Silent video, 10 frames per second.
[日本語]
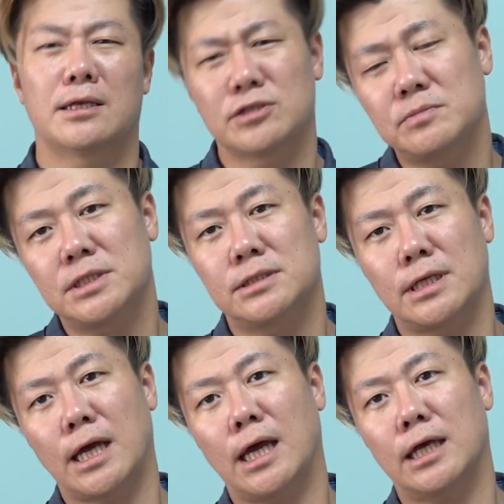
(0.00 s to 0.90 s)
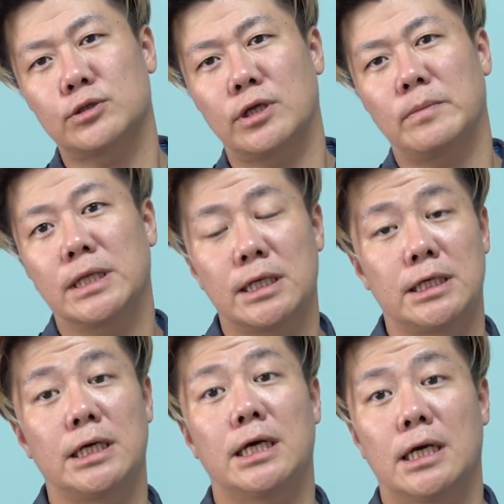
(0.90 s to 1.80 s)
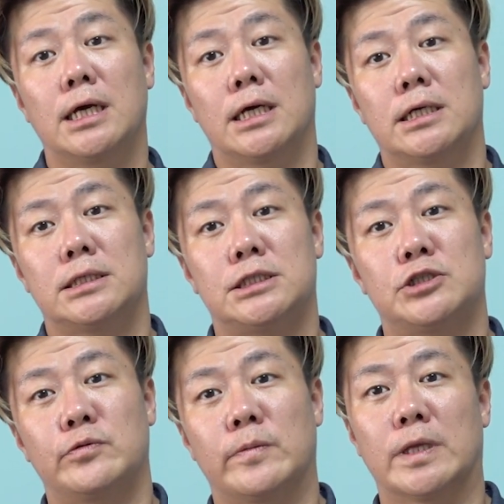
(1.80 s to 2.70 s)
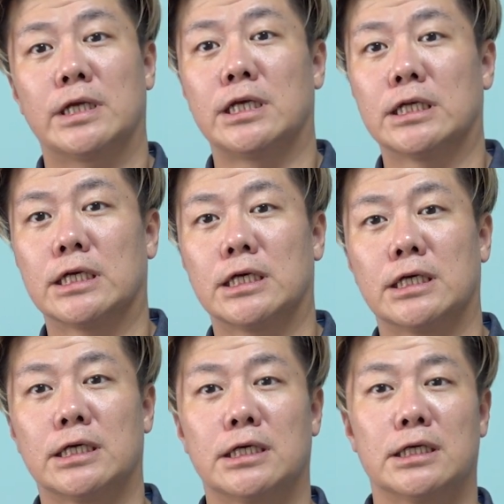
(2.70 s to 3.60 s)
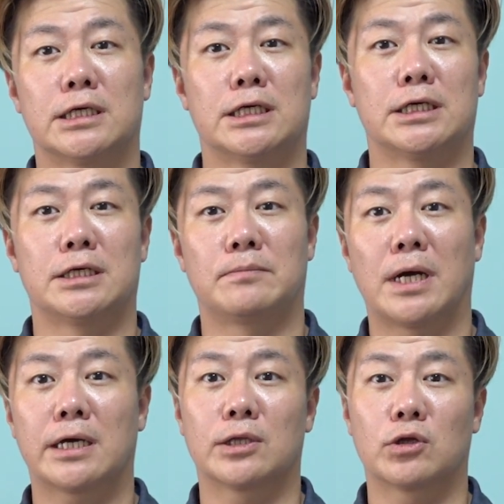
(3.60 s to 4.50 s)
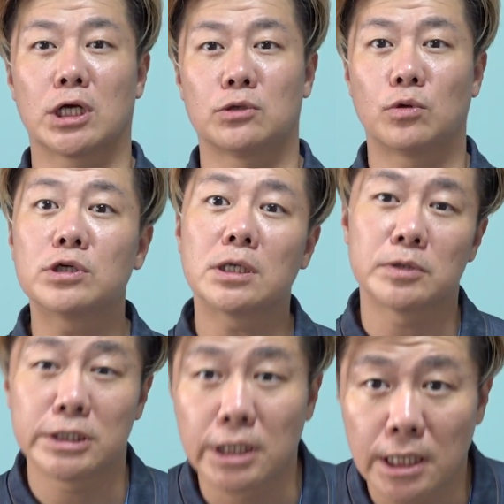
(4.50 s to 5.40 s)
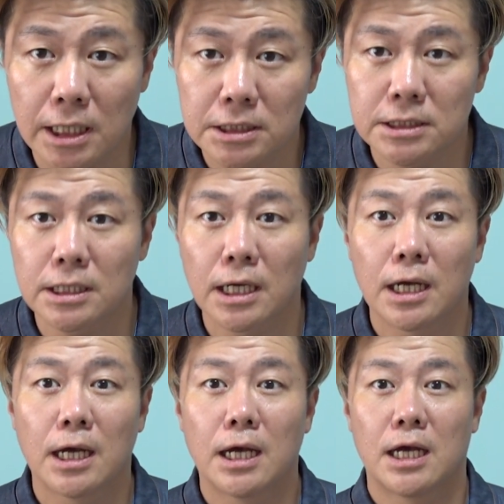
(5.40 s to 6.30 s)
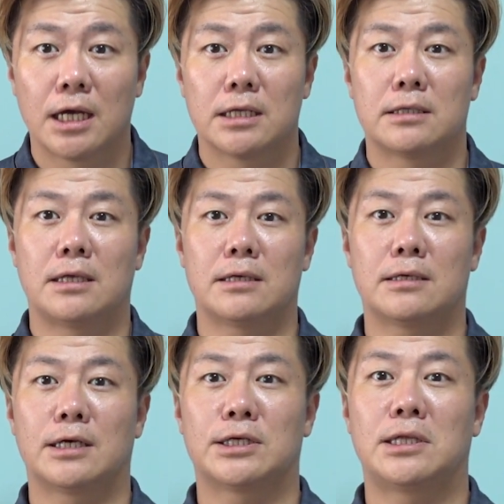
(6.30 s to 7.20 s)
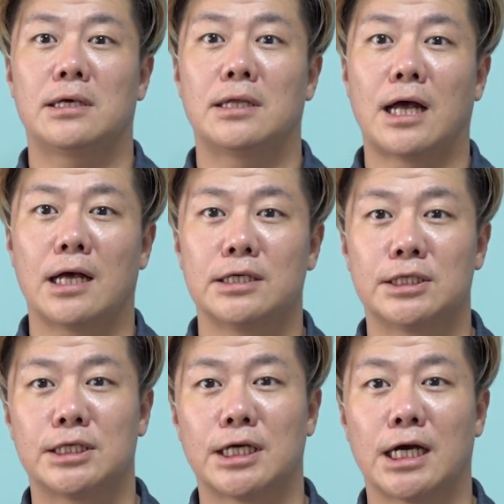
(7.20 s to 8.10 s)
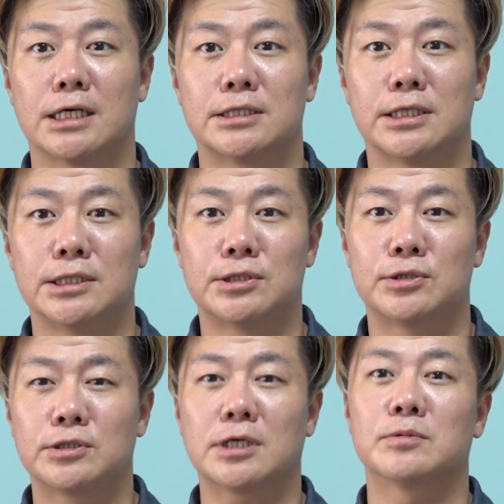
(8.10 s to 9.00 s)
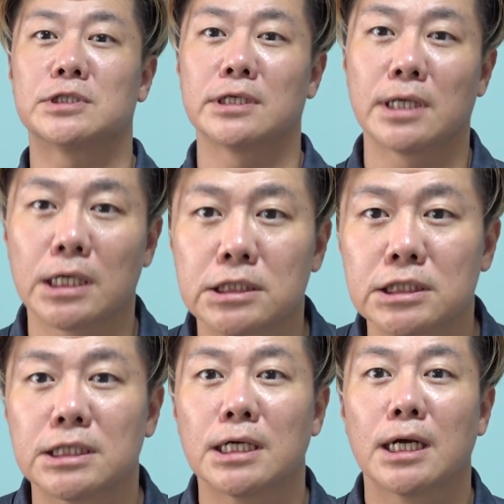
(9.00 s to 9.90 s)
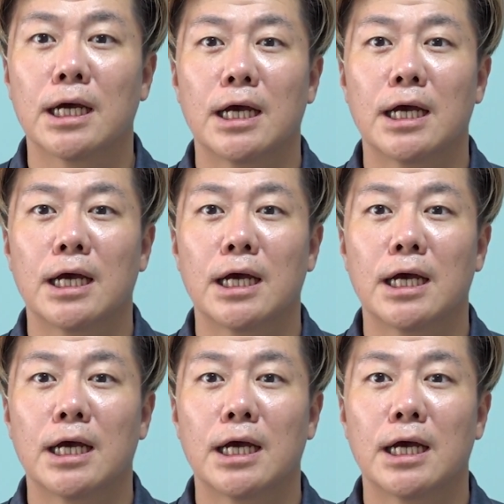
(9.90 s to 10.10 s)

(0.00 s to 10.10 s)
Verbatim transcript: 楽しみですねそれまでに日曜日までに、えー、マーケットが動くかもしれないし電撃的な移籍が成立するかもしれないし